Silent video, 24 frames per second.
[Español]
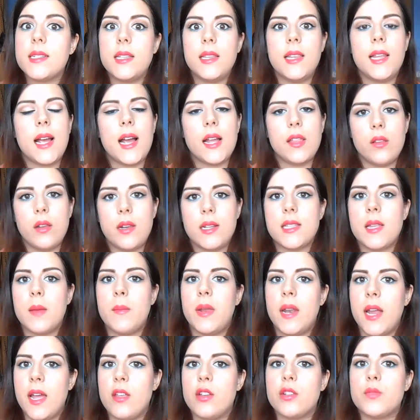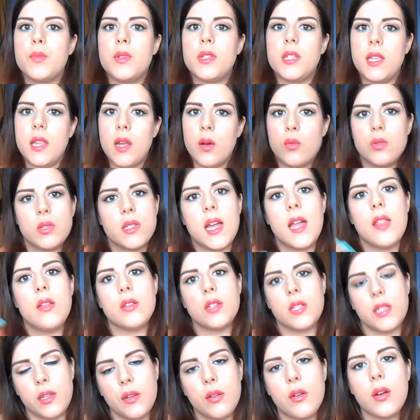indicándoles también a ellos pues si te ha gustado,
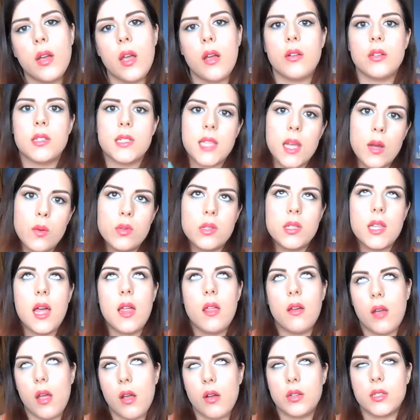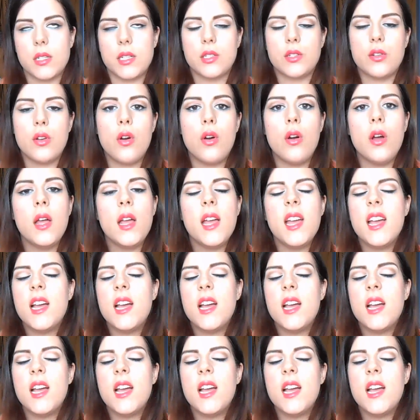si no, qué cosas te han gustado, qué cosas no.